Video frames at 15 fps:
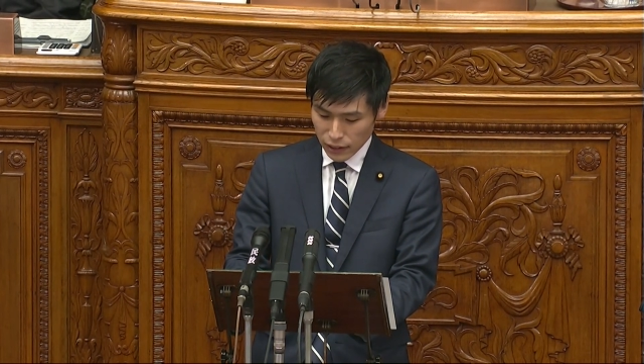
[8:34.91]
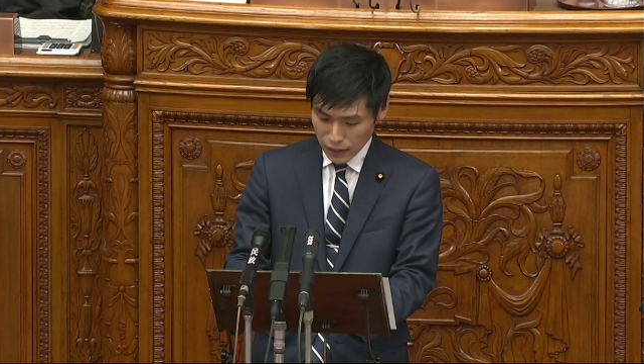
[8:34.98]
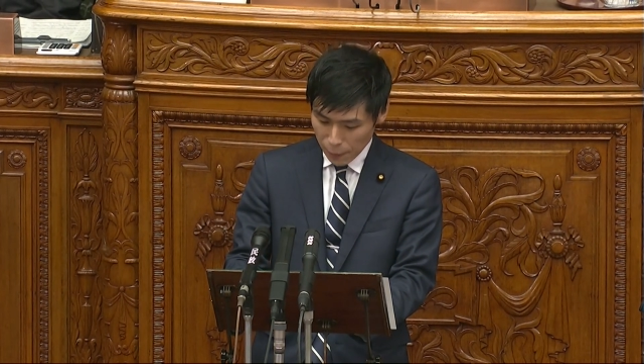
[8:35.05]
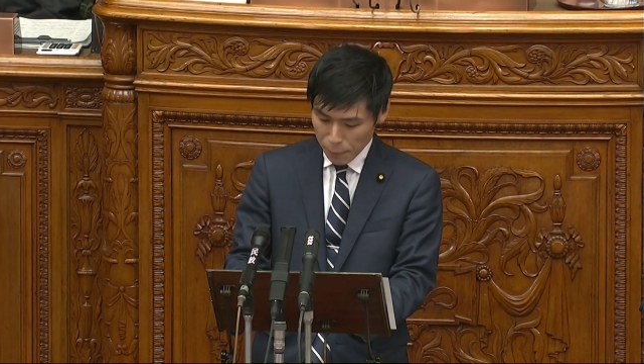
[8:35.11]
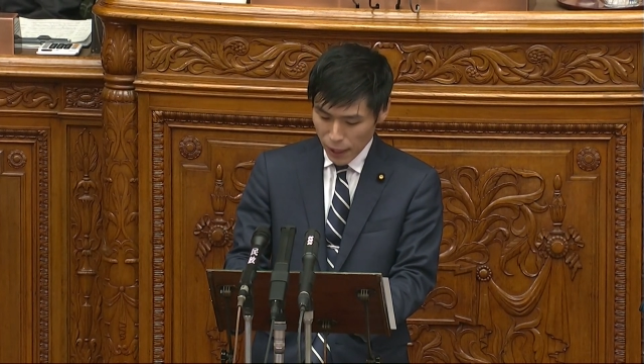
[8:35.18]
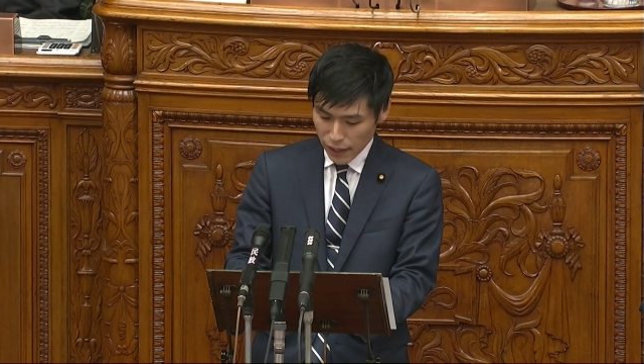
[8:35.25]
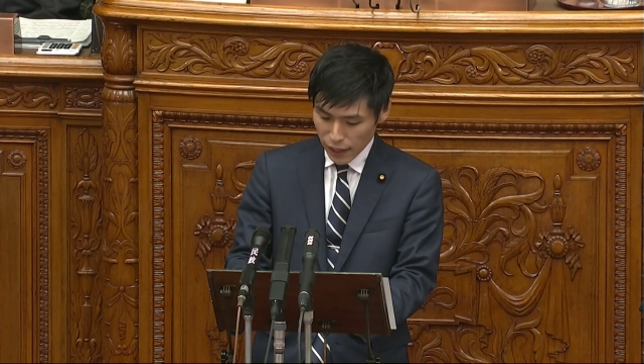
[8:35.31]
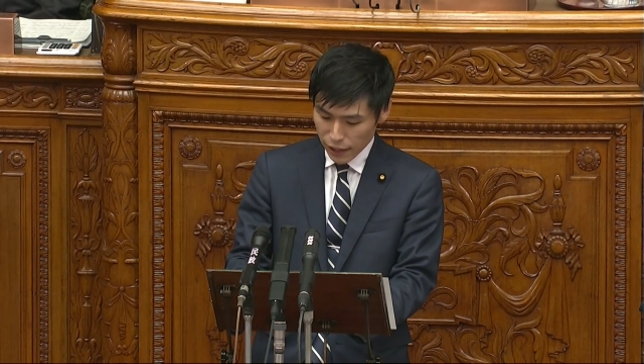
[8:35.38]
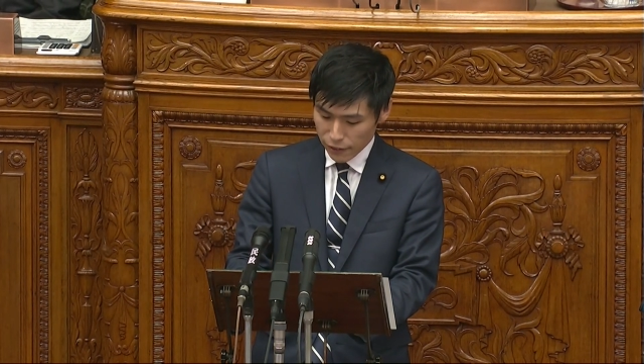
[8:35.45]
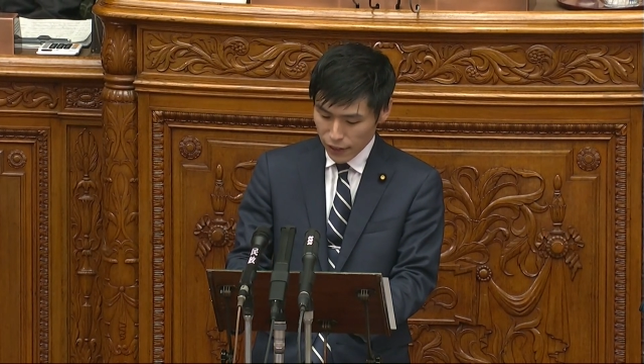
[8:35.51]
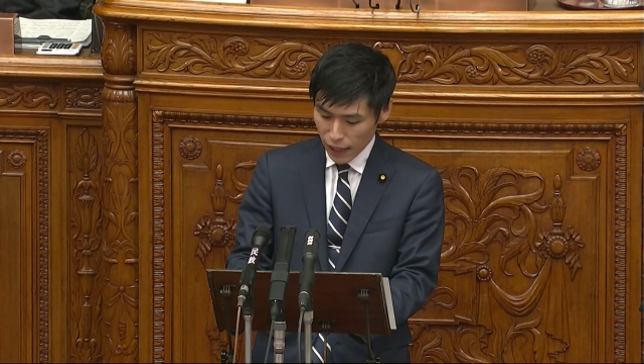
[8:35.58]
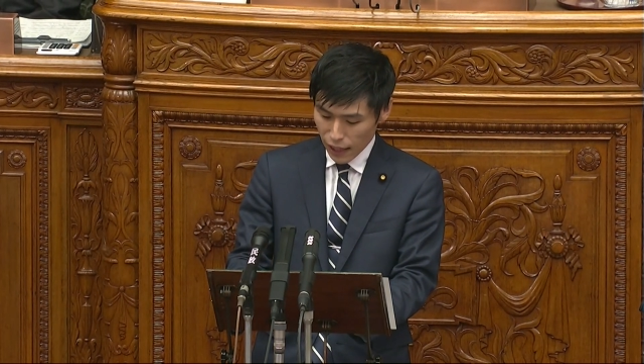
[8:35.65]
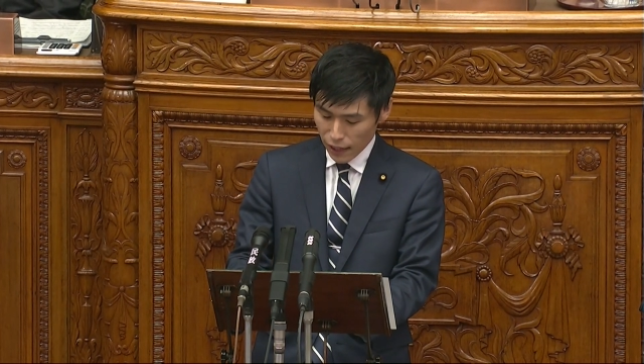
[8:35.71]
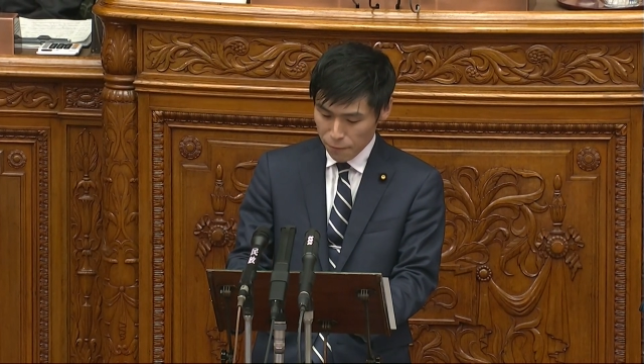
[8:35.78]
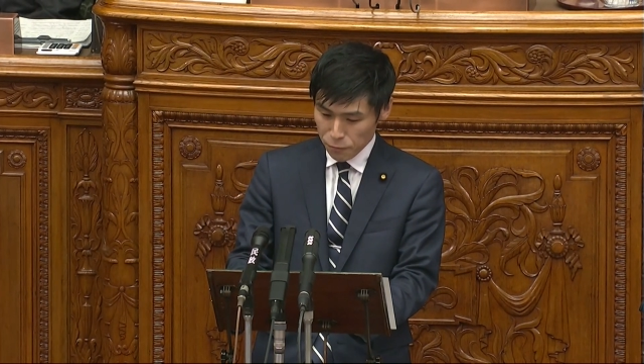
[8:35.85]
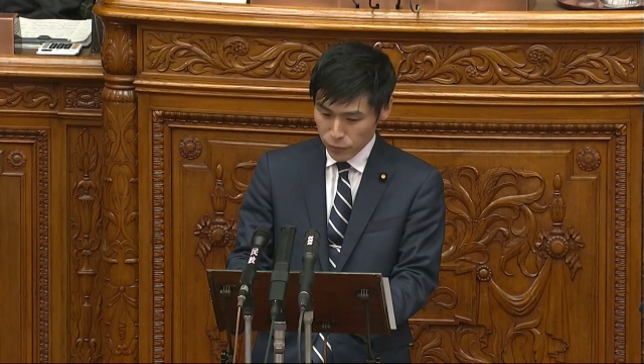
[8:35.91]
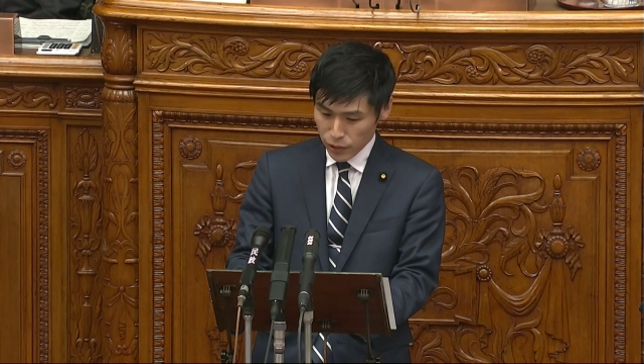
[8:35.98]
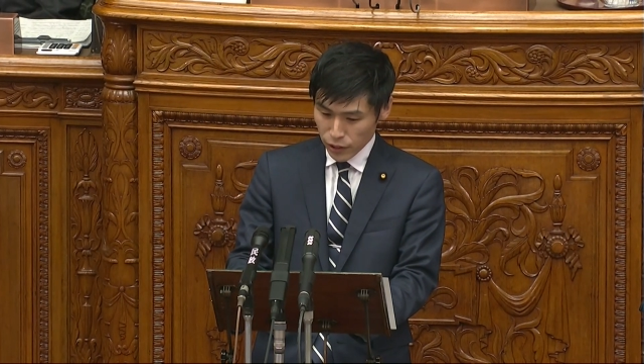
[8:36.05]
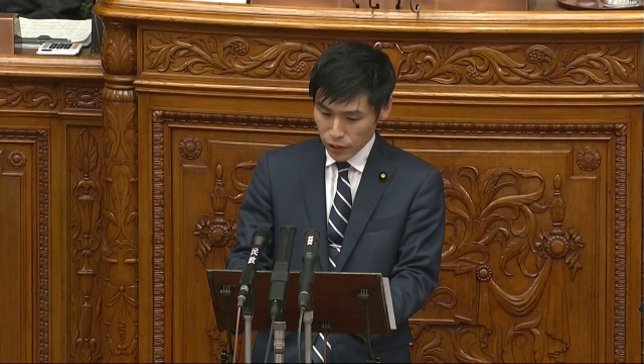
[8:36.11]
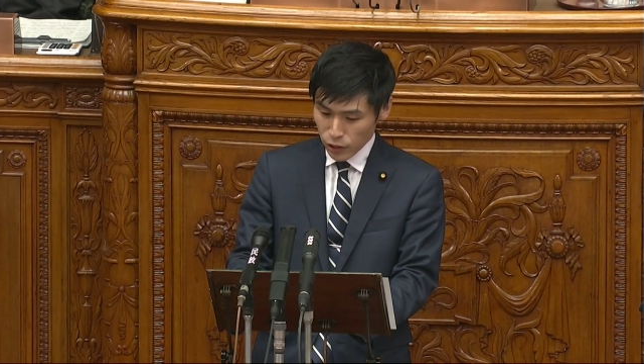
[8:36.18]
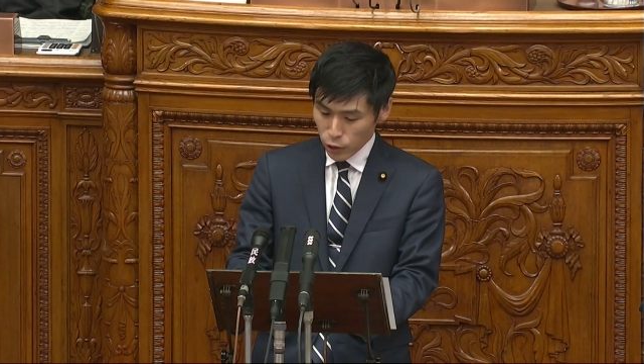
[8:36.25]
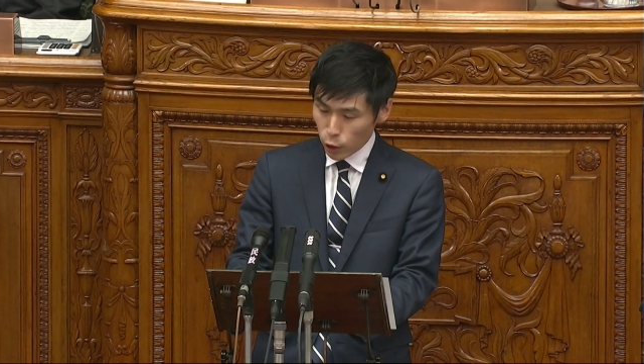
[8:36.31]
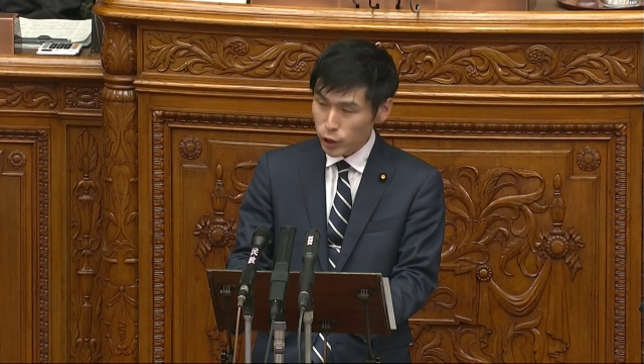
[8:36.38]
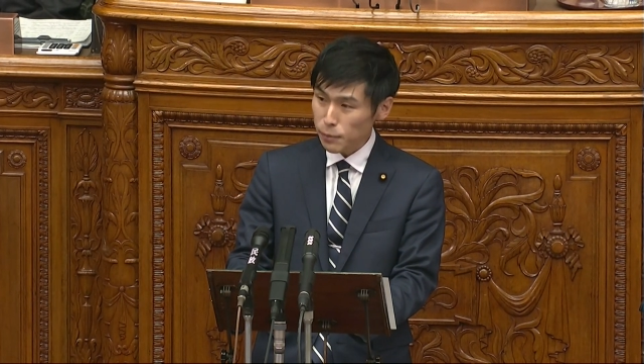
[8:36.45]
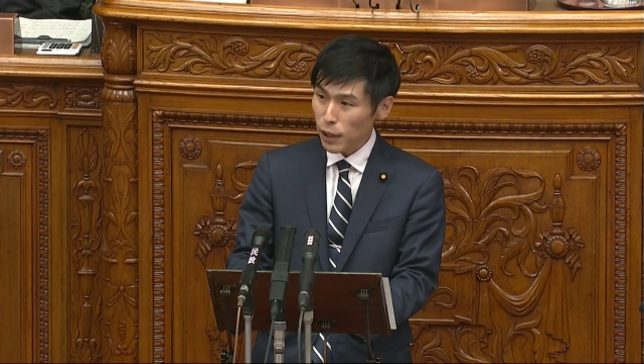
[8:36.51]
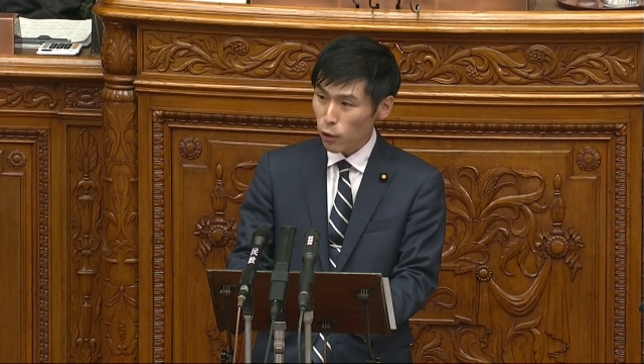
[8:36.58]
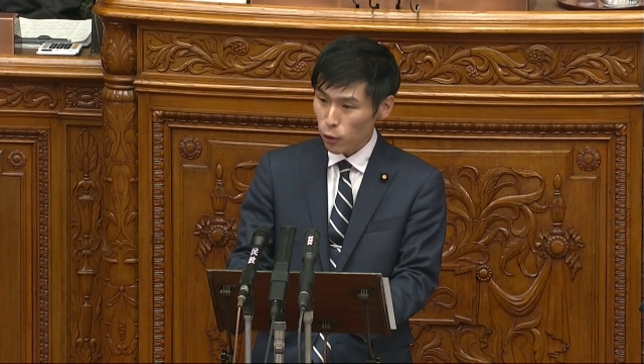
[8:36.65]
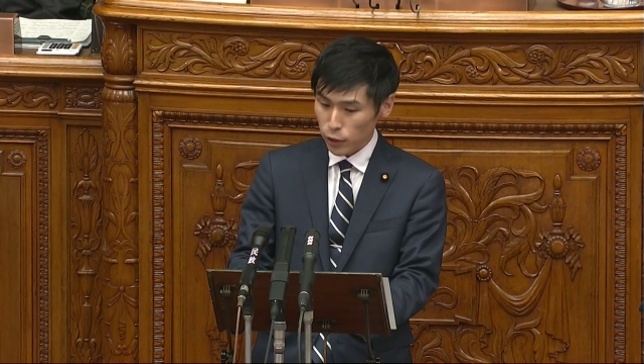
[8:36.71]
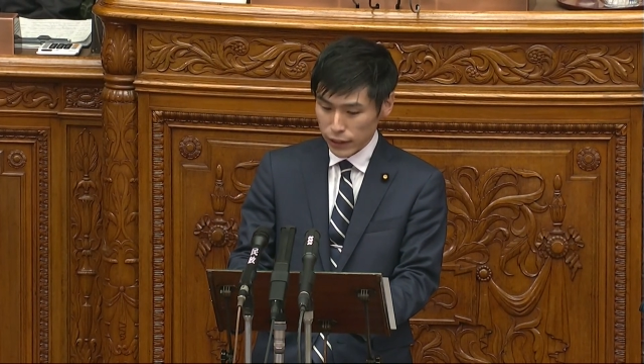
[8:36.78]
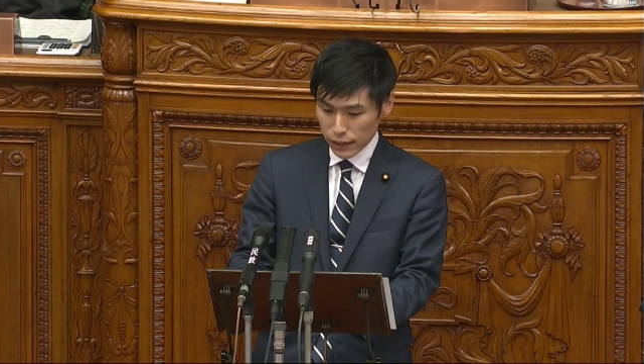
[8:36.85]
ジャパンライフや四つ
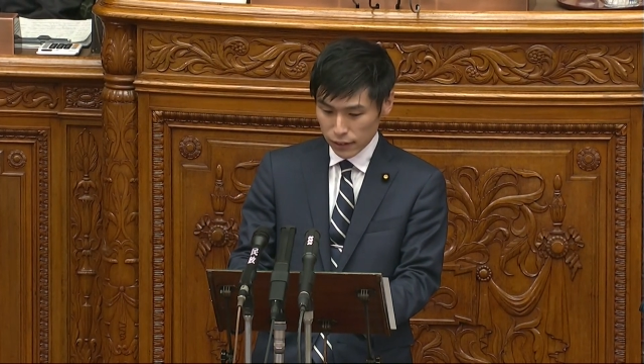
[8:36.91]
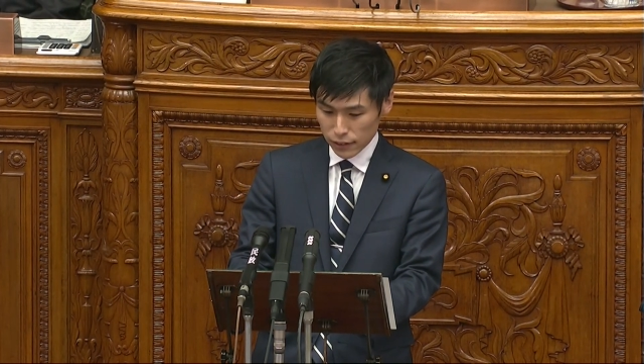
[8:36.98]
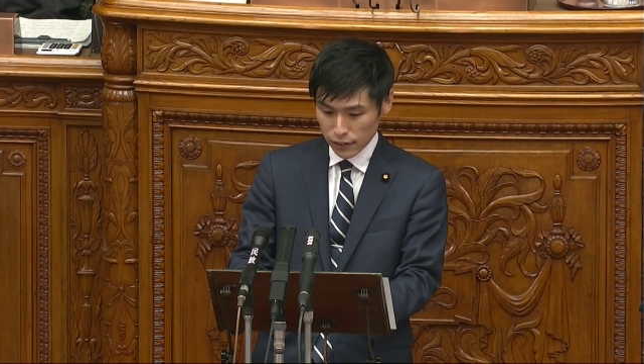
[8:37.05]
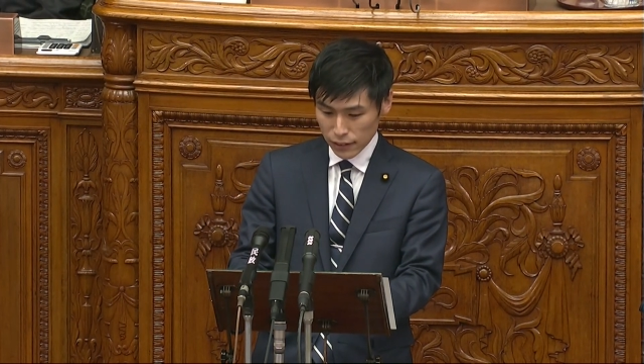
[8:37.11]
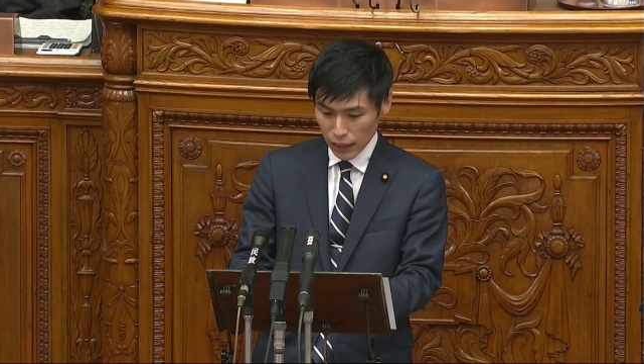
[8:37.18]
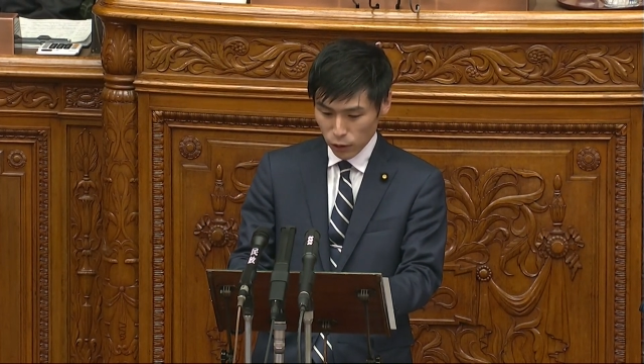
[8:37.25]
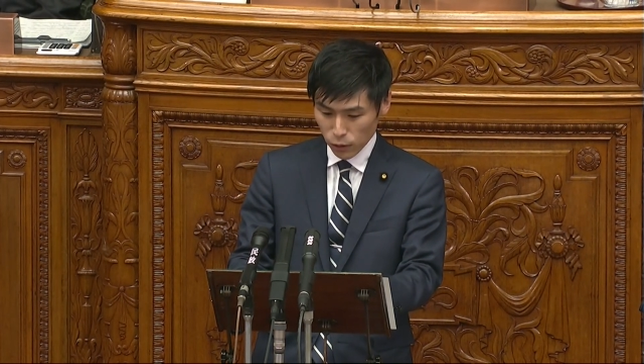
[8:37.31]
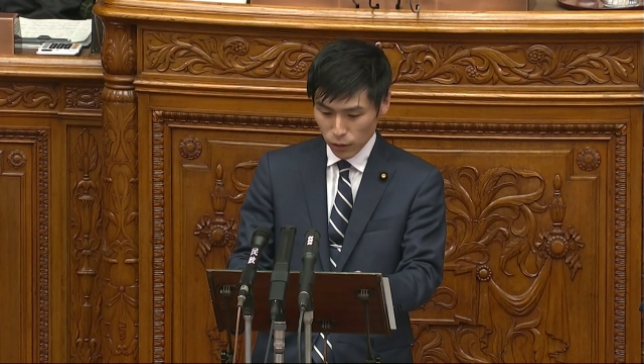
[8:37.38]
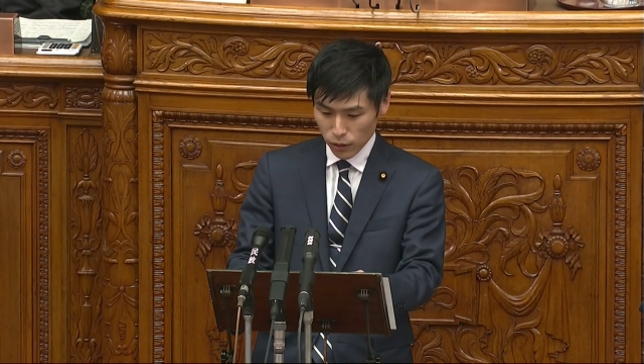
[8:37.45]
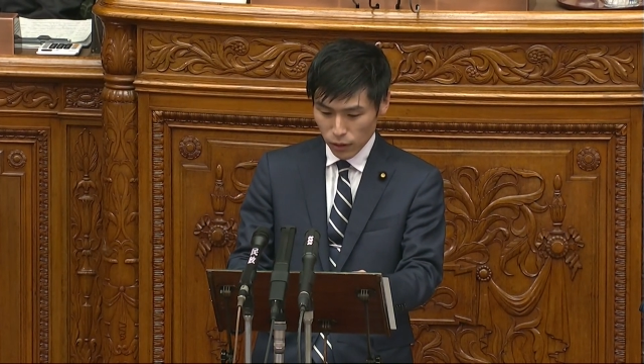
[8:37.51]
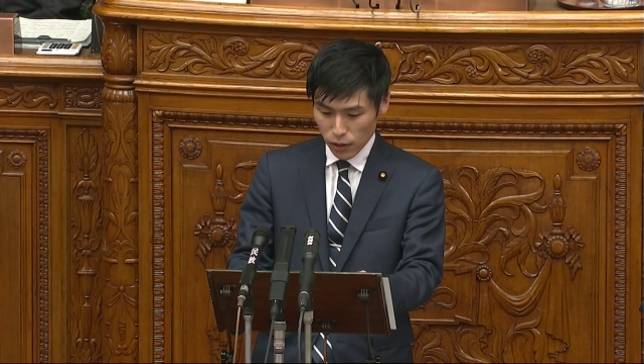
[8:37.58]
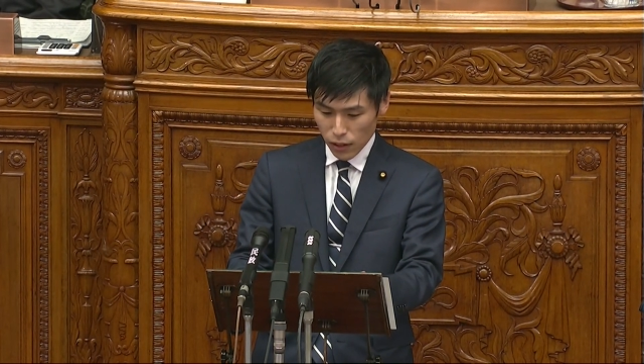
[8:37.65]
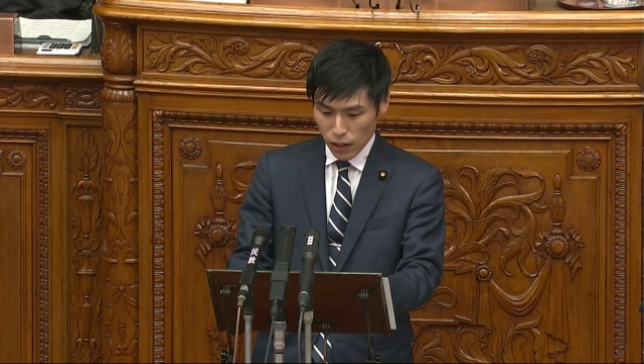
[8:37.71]
葉ホールディングスなど、